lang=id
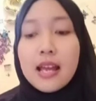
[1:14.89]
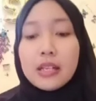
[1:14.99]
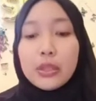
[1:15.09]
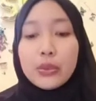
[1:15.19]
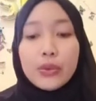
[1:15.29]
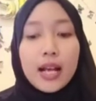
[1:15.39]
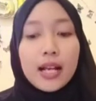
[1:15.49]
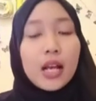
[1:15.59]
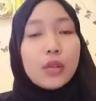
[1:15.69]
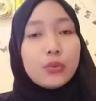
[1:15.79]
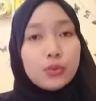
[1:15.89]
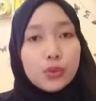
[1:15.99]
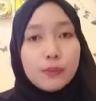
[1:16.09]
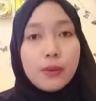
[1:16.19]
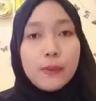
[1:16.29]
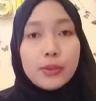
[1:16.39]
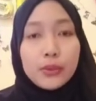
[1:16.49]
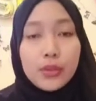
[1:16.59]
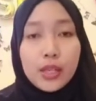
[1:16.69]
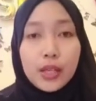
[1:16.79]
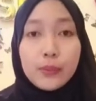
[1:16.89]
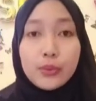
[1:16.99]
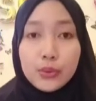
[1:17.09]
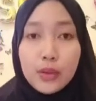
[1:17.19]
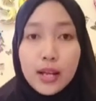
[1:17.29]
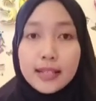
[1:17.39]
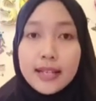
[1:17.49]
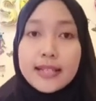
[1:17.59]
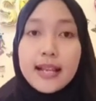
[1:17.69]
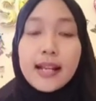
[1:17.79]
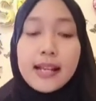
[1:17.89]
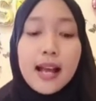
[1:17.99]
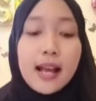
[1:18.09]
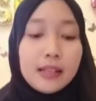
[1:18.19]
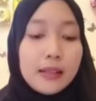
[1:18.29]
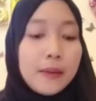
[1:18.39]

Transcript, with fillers: digunakan untuk memenuhi kebutuhannya sehari-hari.